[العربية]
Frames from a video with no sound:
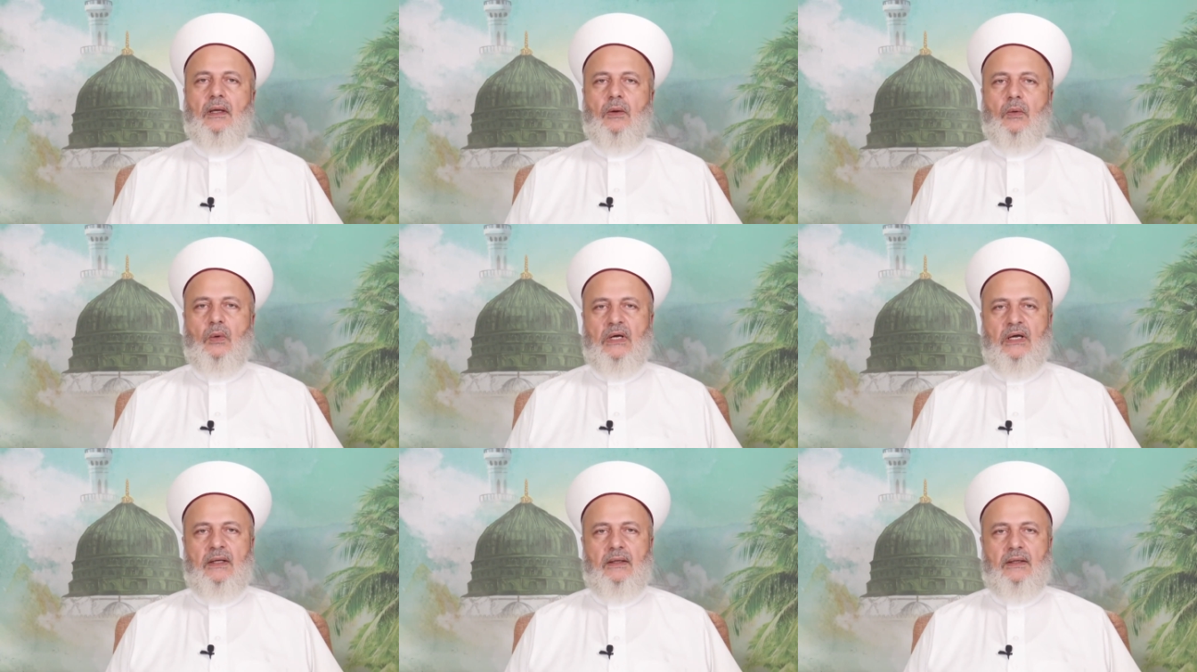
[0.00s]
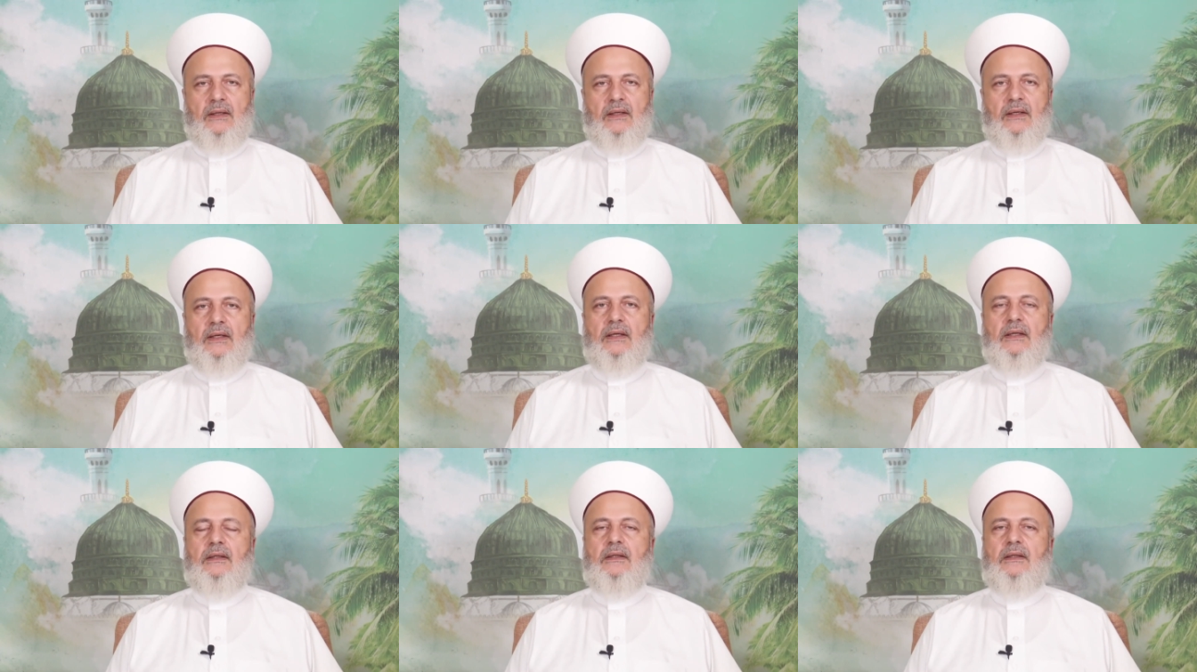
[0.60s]
وعلى
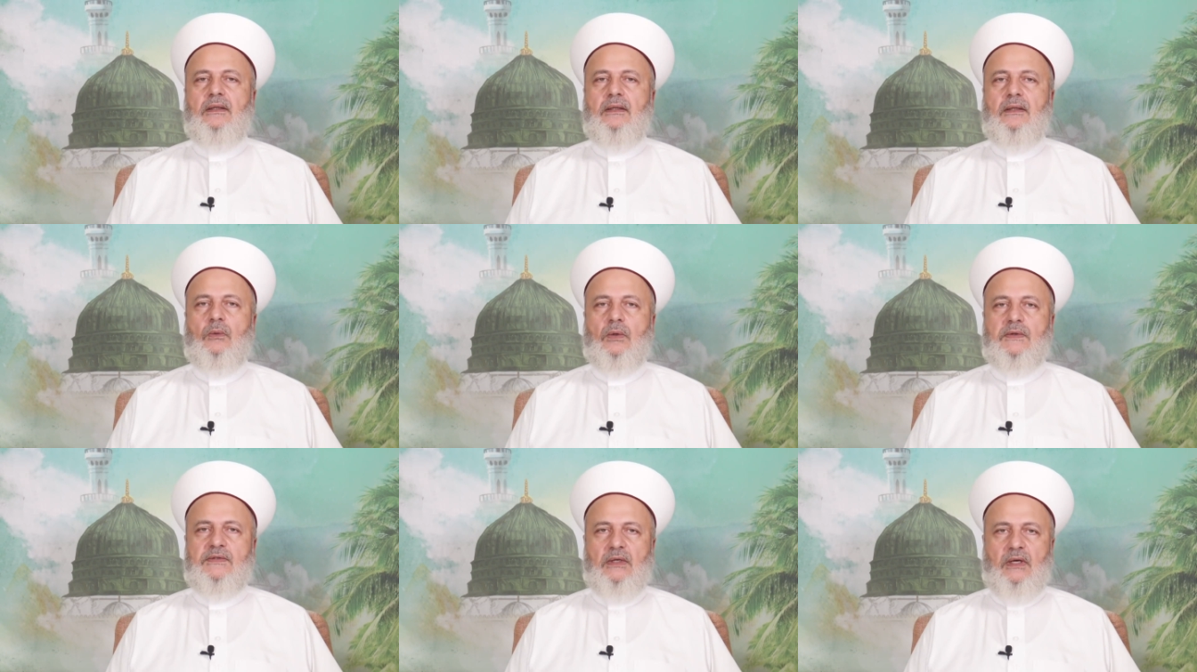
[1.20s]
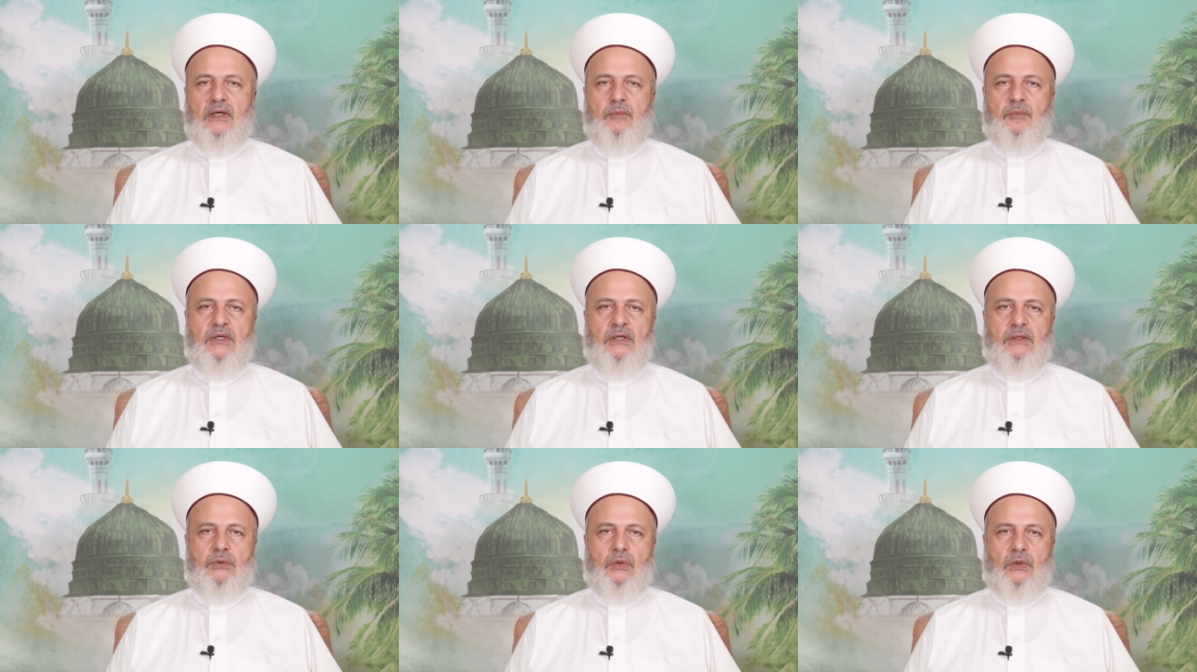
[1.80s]
آله وصحبه
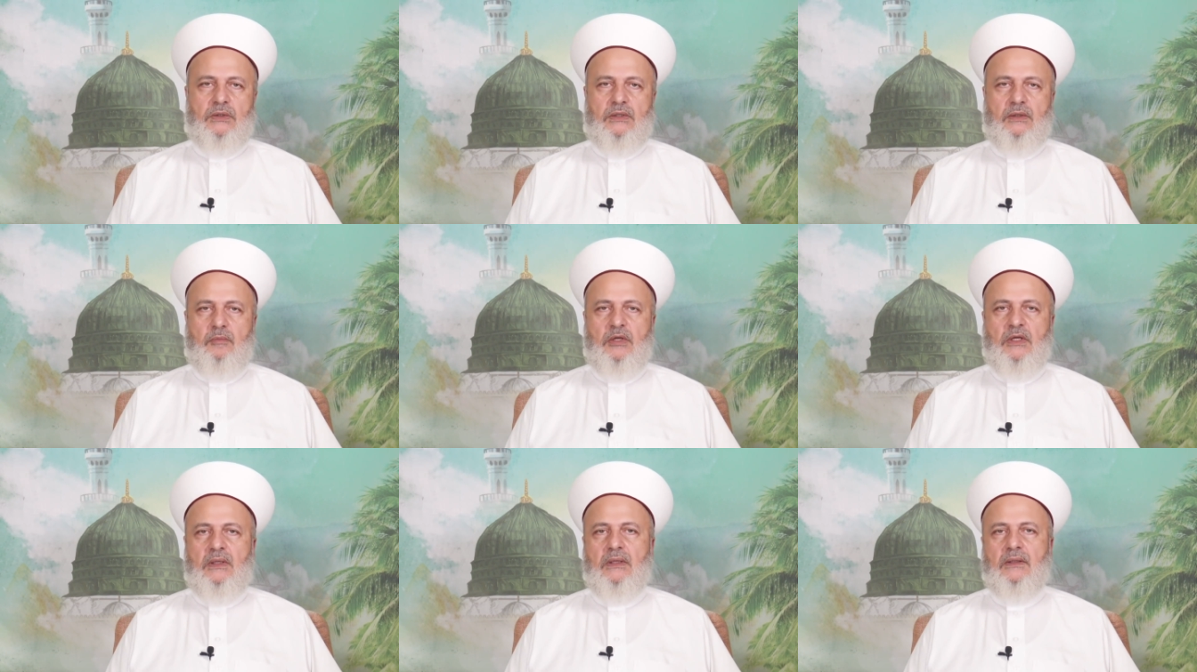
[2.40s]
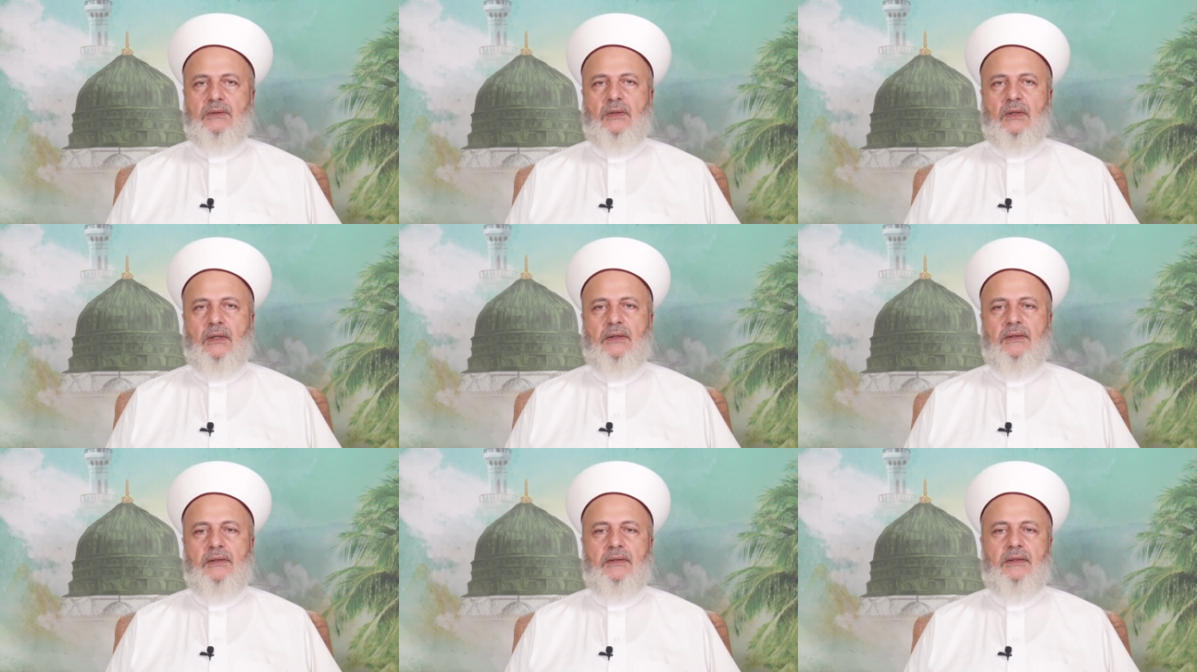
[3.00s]
الطيبين
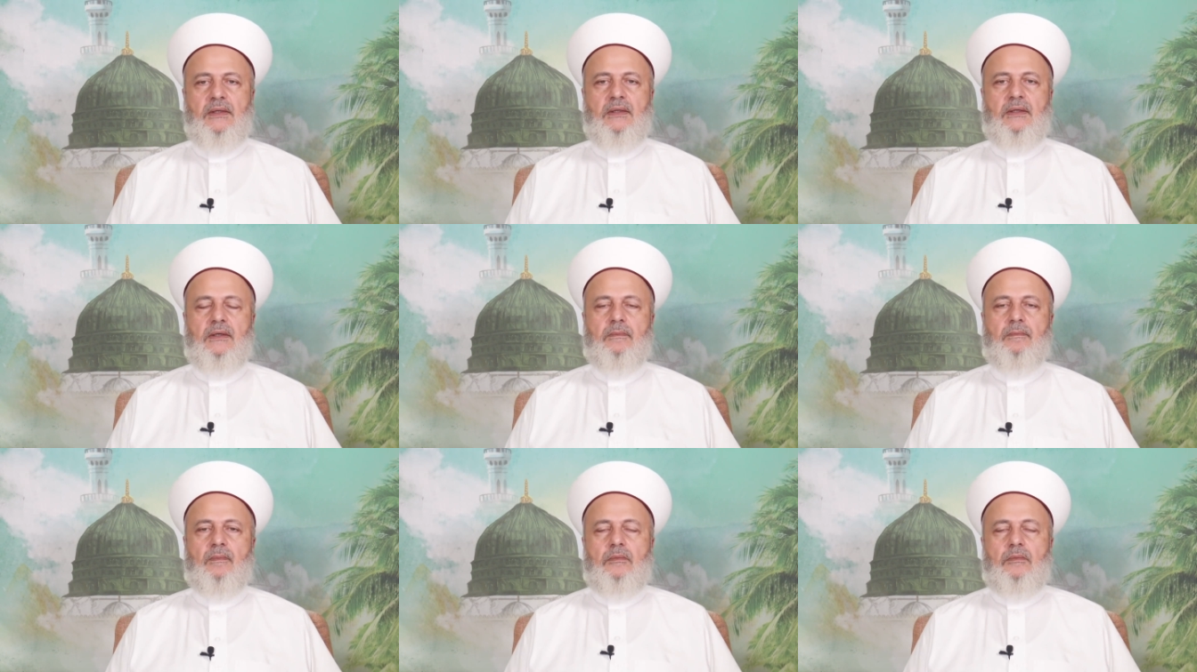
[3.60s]
الطاهرين